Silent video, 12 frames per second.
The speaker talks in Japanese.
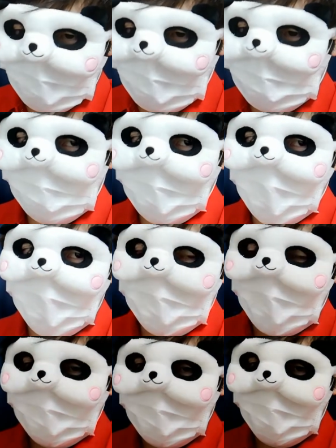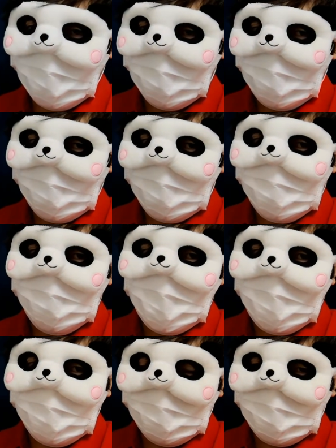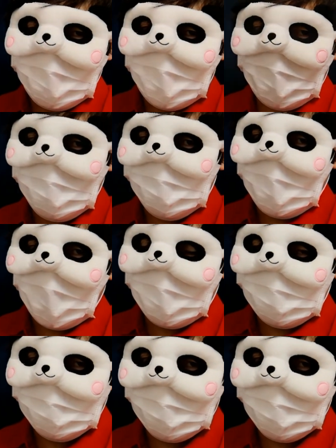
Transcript: ちょっとね、なんだろう、ユニクロって結構ね、